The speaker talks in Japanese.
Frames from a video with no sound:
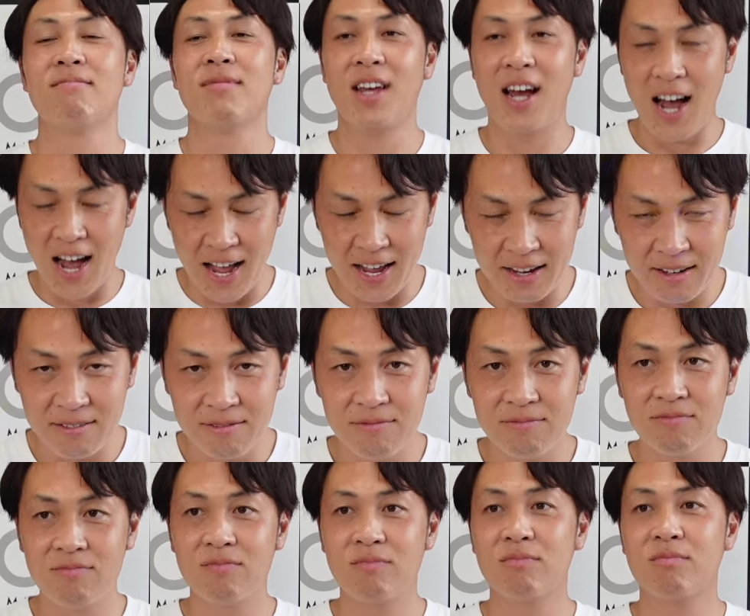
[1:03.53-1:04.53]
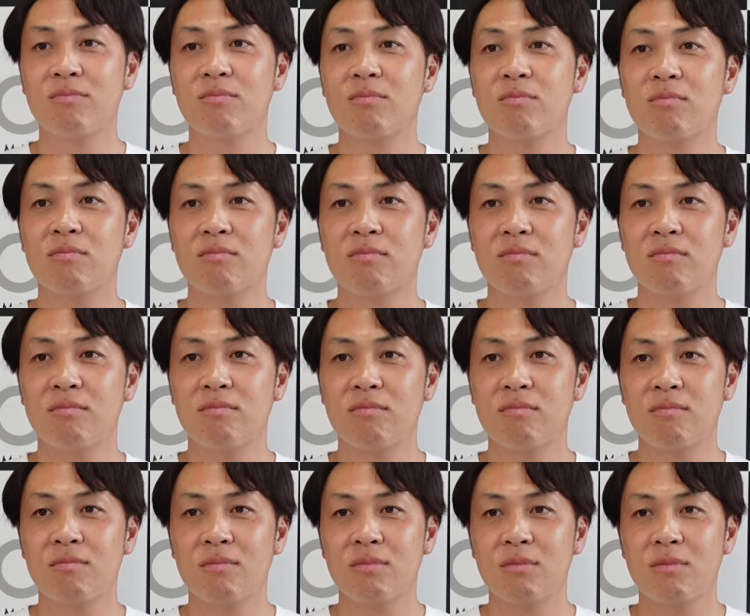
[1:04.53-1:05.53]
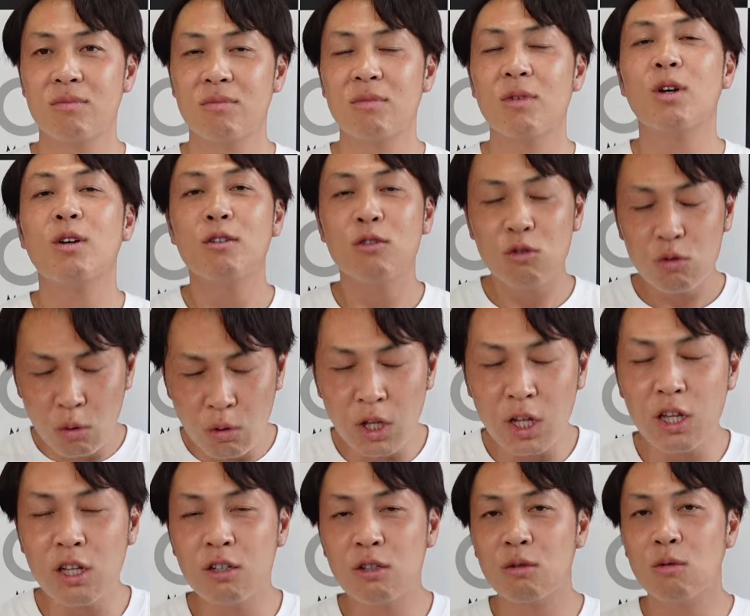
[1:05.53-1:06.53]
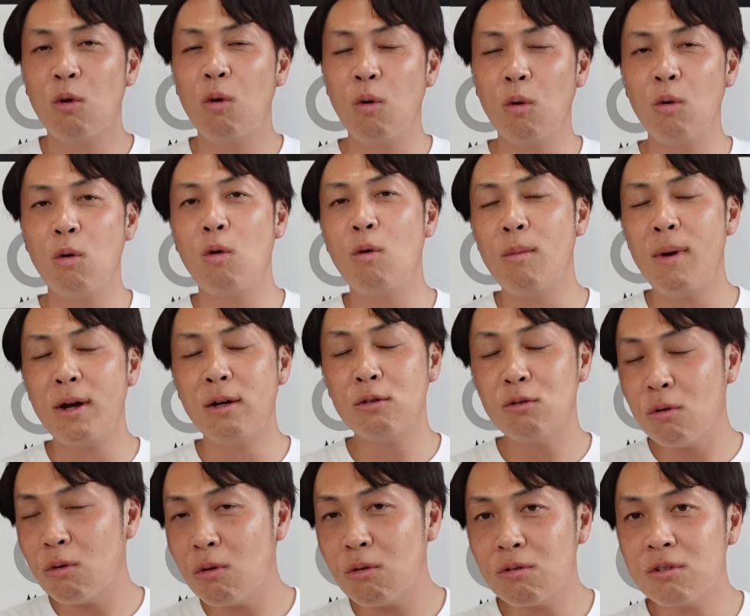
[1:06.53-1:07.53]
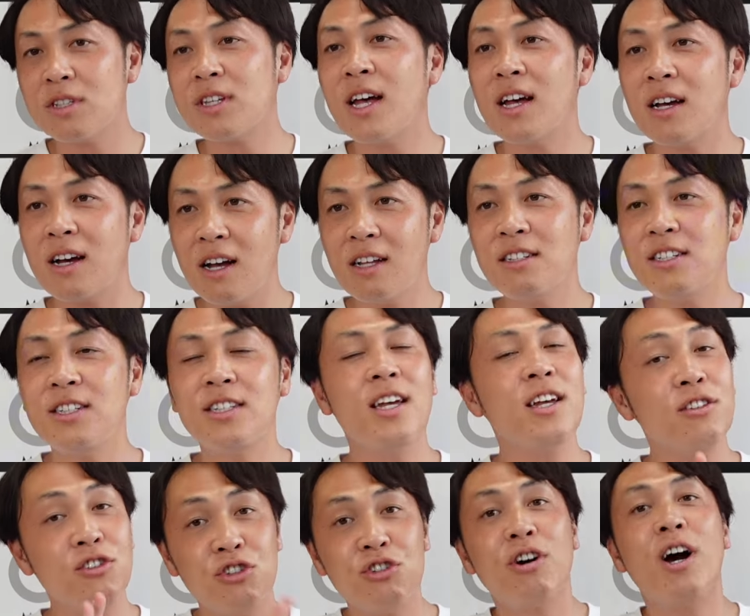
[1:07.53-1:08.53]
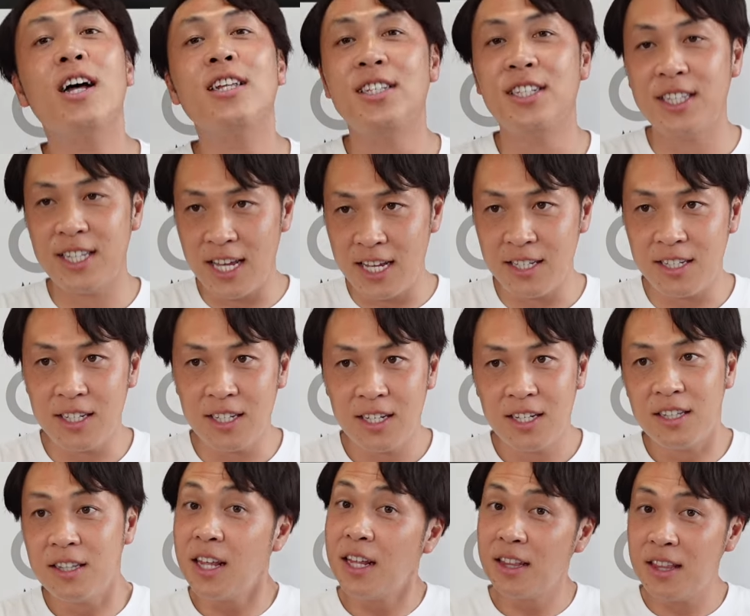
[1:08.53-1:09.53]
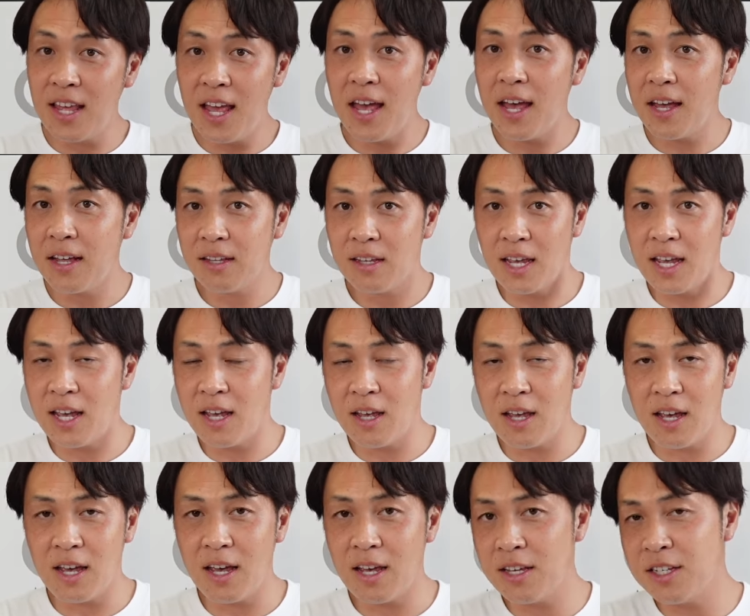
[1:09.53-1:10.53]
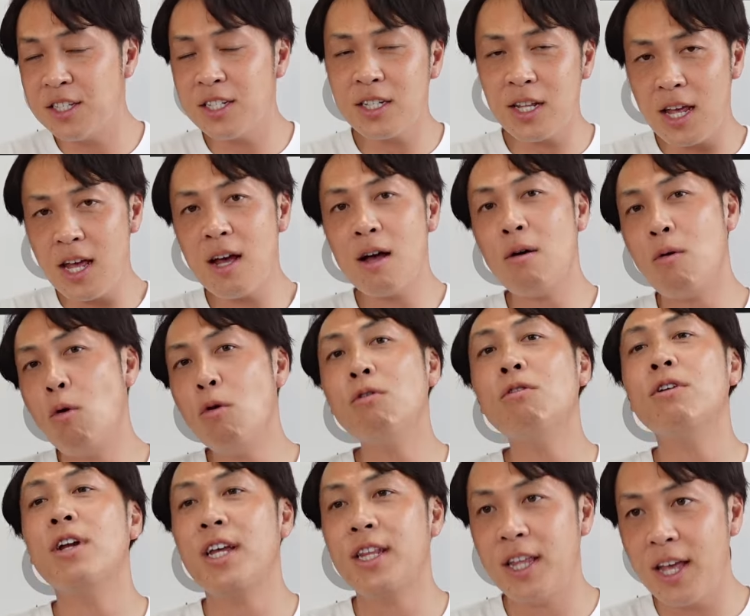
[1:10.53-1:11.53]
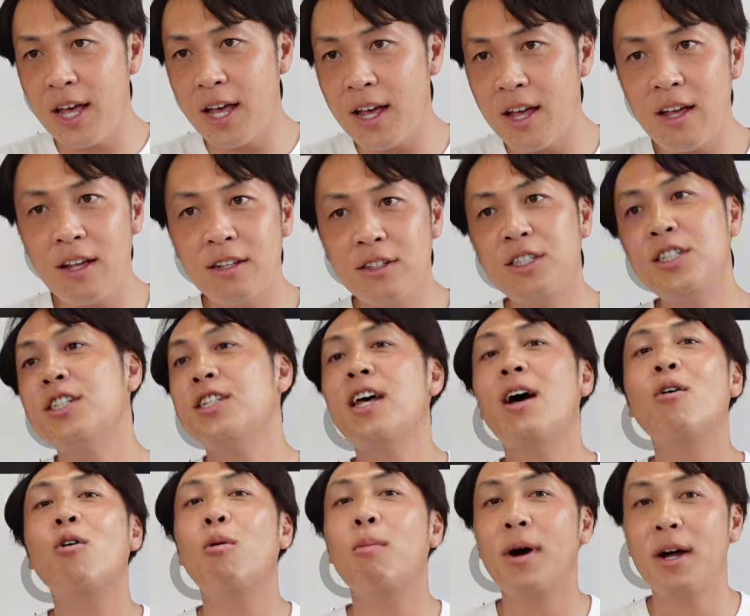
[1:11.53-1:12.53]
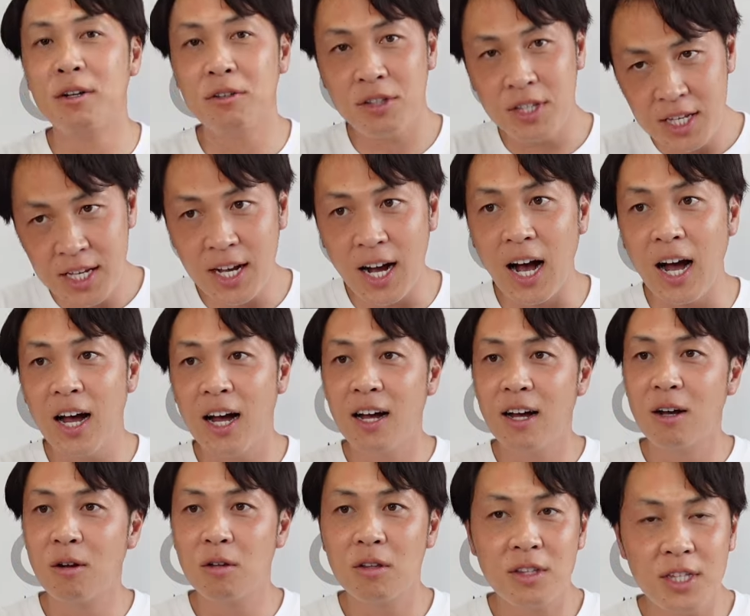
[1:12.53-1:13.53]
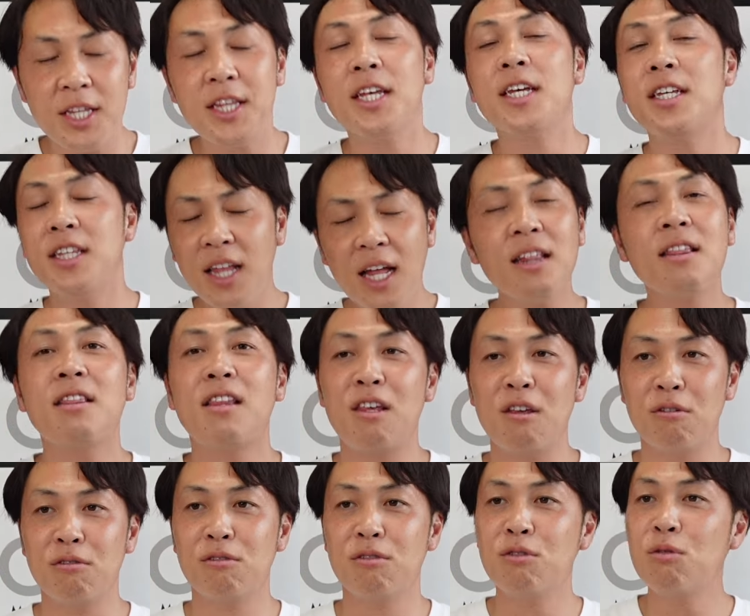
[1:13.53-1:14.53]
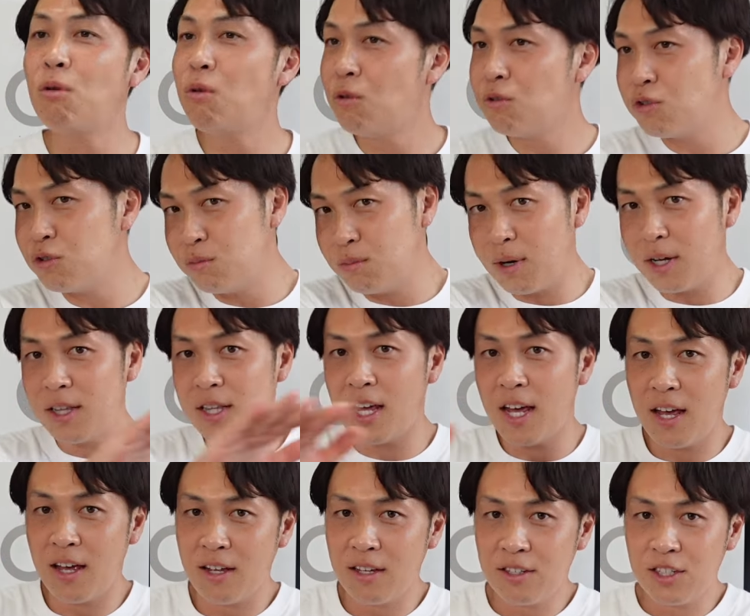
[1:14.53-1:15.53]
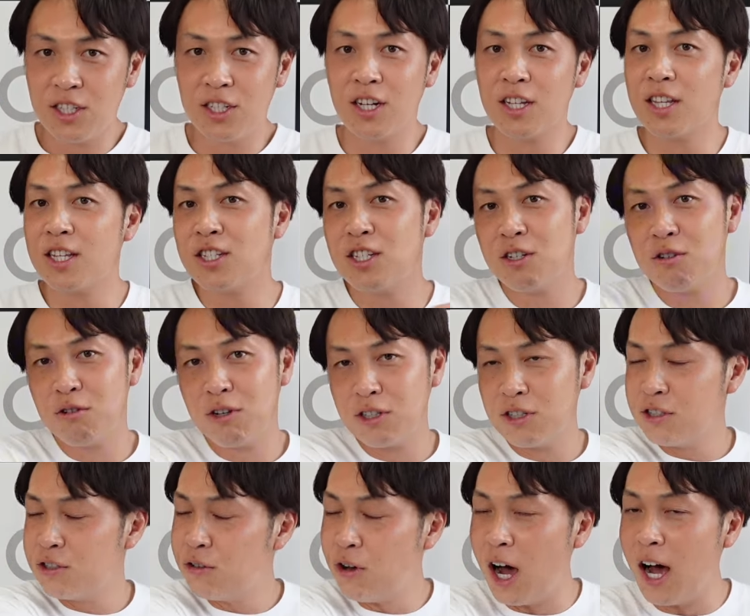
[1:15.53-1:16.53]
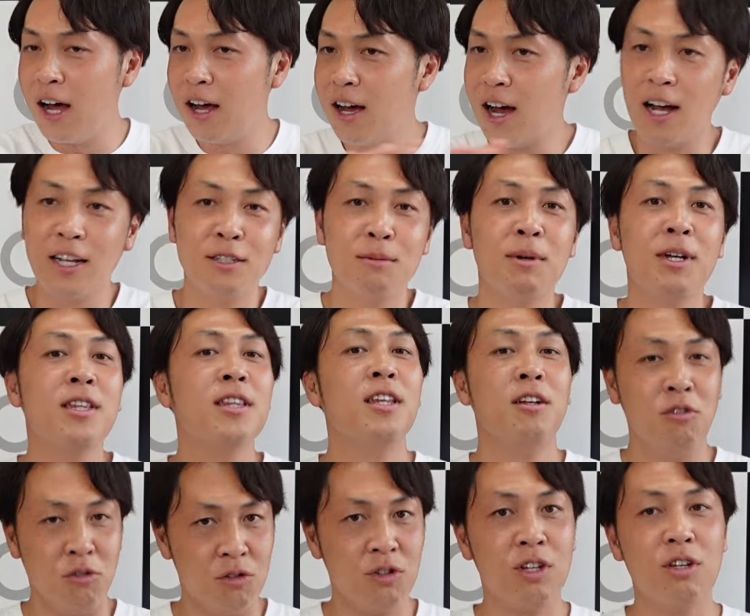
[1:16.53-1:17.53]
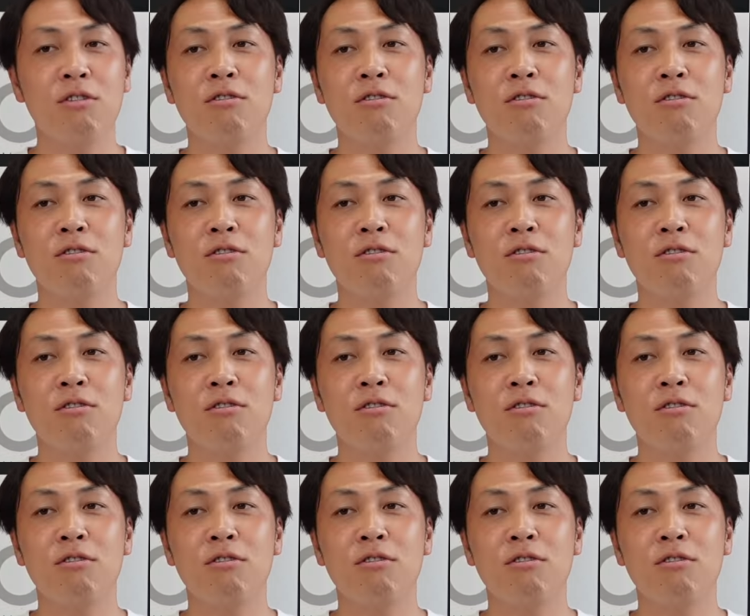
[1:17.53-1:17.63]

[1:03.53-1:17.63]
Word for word: 63と550の組み合わせだった、はい、そうなんです550と63が2018年出て、えー、1年遅れで G350D が出てきたっていうそういう順番で新型 G クラスが始まってる